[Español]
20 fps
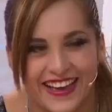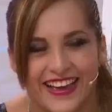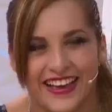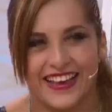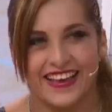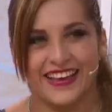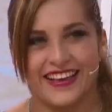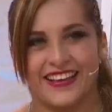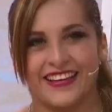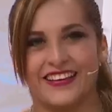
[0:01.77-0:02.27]

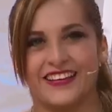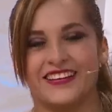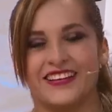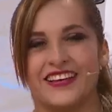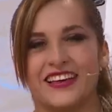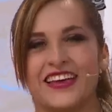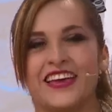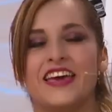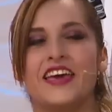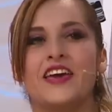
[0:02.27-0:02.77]
Venga.
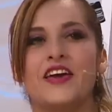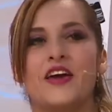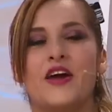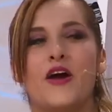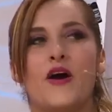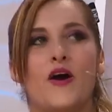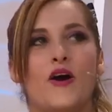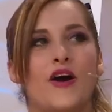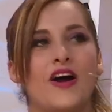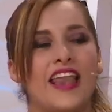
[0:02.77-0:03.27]

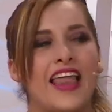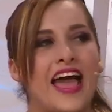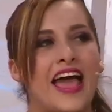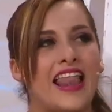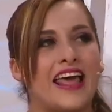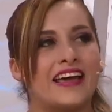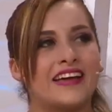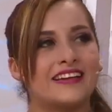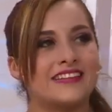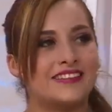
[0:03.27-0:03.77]

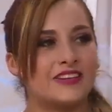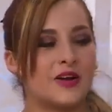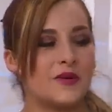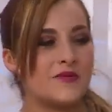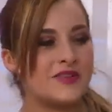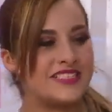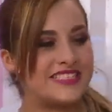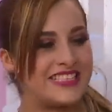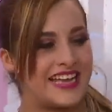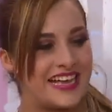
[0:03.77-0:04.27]
Hola,
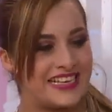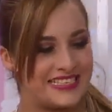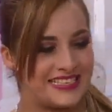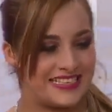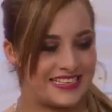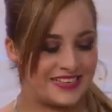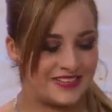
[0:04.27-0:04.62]
¿cómo estás?